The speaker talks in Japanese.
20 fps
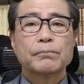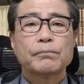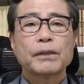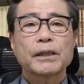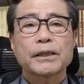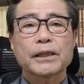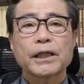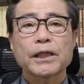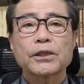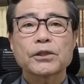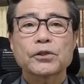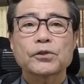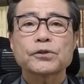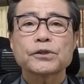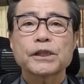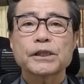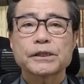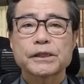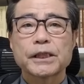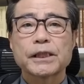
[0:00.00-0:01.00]
まあ、結
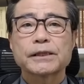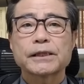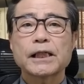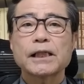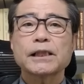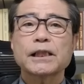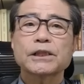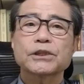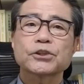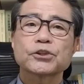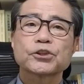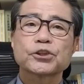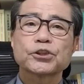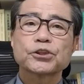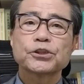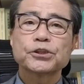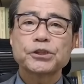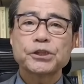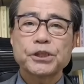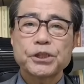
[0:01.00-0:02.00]
局ですね、3月
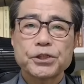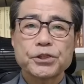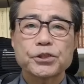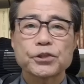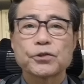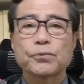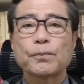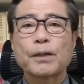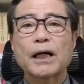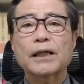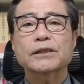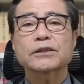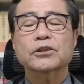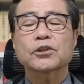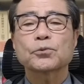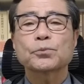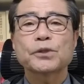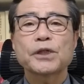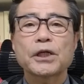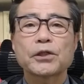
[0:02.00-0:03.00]
12日の
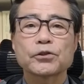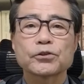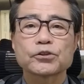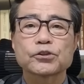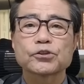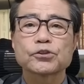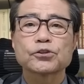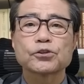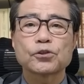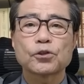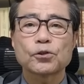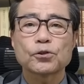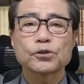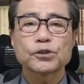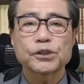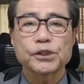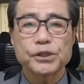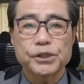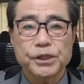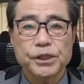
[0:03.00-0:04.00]
マスコミへの通
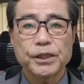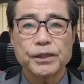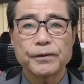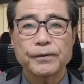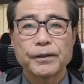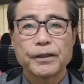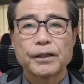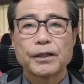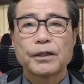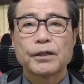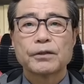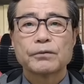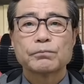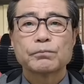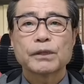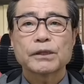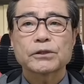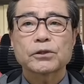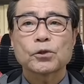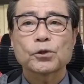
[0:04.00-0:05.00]
報時に、
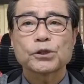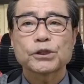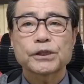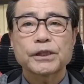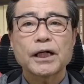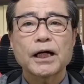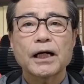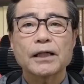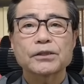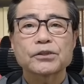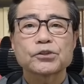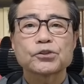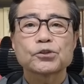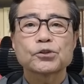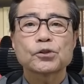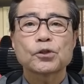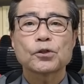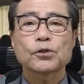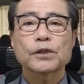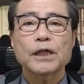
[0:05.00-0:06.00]
まあ、そうした
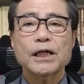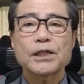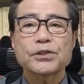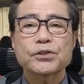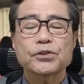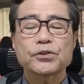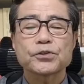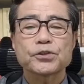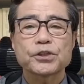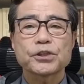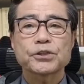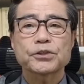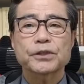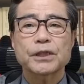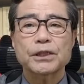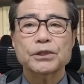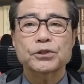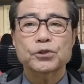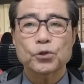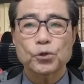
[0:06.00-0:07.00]
通報対象事
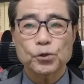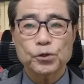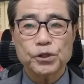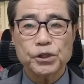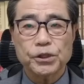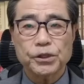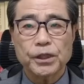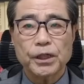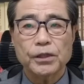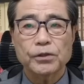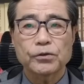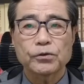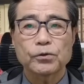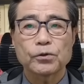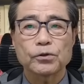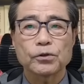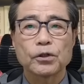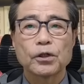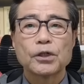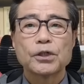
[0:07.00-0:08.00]
実が生じている
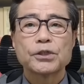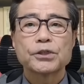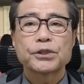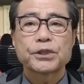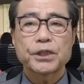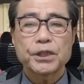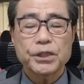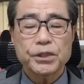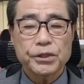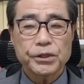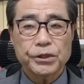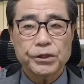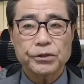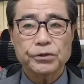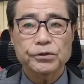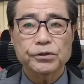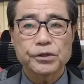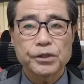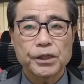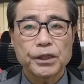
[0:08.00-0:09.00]
と信
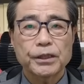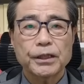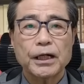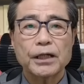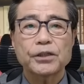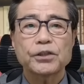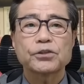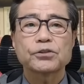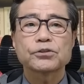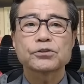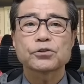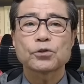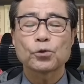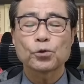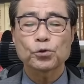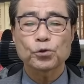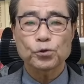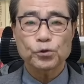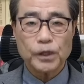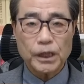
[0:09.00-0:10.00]
じずに足りる
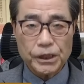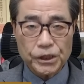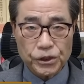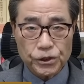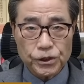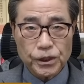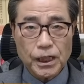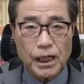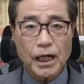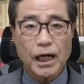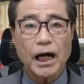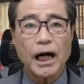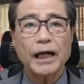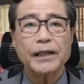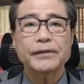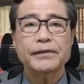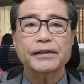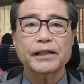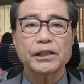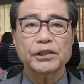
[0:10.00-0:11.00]
相当な理由が
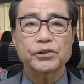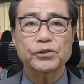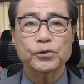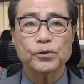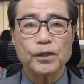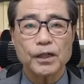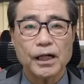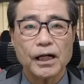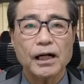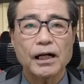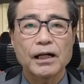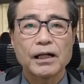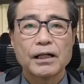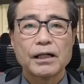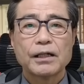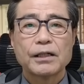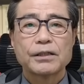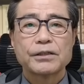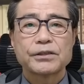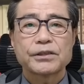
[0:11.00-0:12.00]
あったりとか、
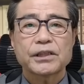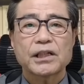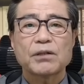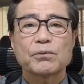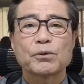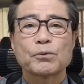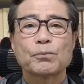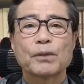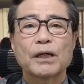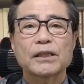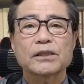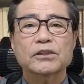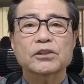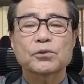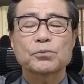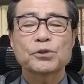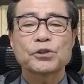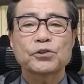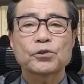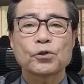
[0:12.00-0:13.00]
しかも
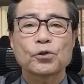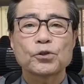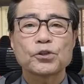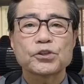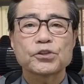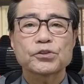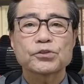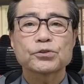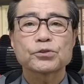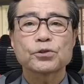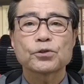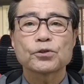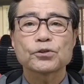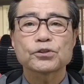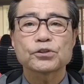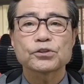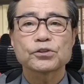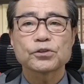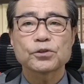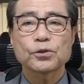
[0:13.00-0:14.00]
マスコミ等に通報
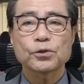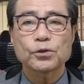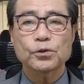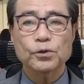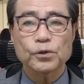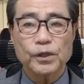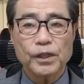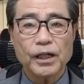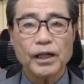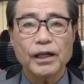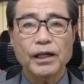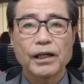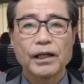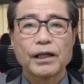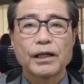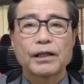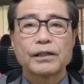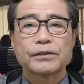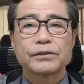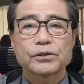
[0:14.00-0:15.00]
することで、
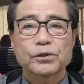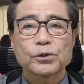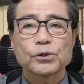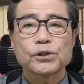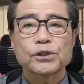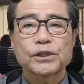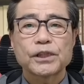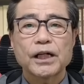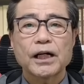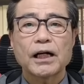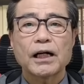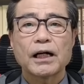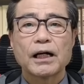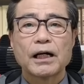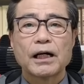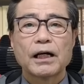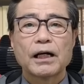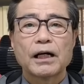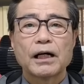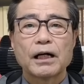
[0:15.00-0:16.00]
そうし
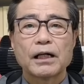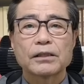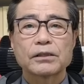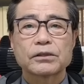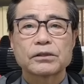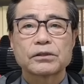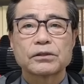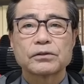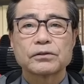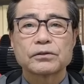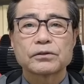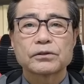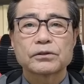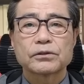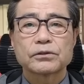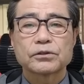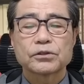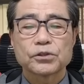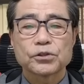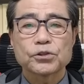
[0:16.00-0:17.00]
た
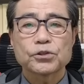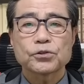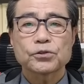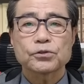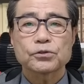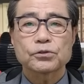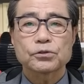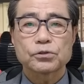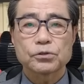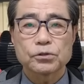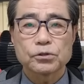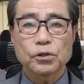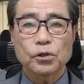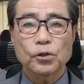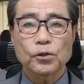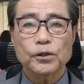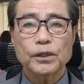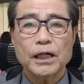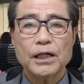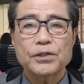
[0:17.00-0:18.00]
通
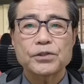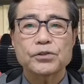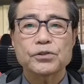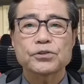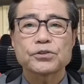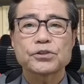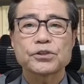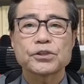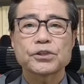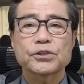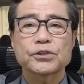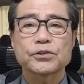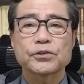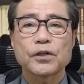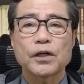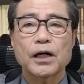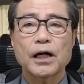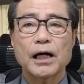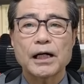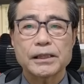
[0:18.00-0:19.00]
報対象事実
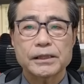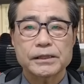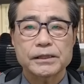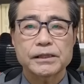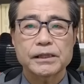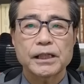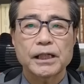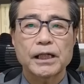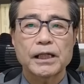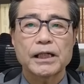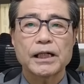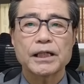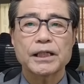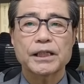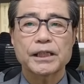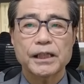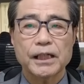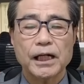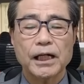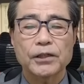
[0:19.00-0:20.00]
の発生や
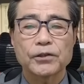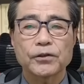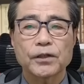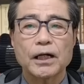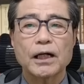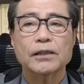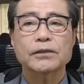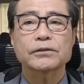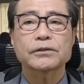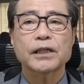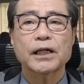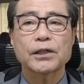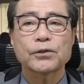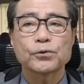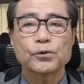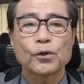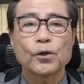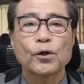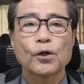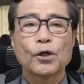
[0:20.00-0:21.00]
被害の拡
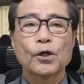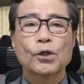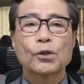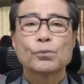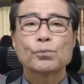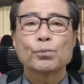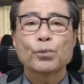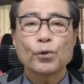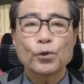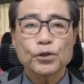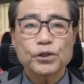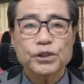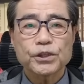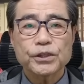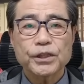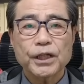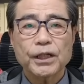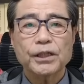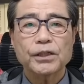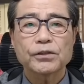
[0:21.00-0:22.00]
大を防
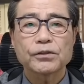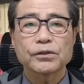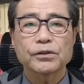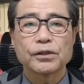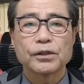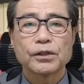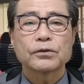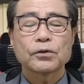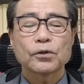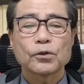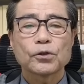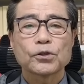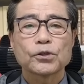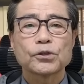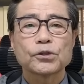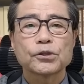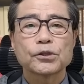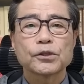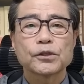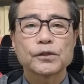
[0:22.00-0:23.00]
止できると
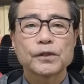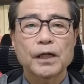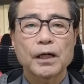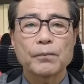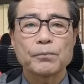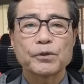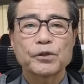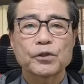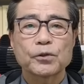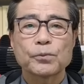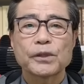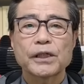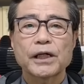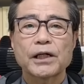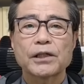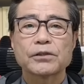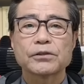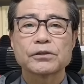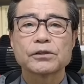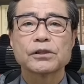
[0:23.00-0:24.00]
いうふうな認め
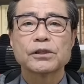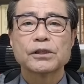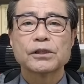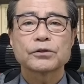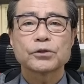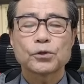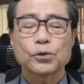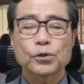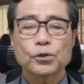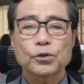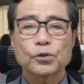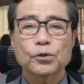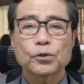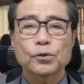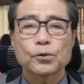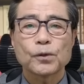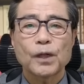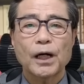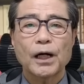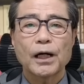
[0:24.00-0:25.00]
られる状
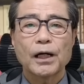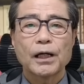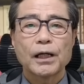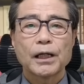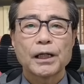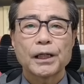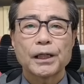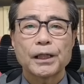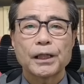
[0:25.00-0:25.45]
況は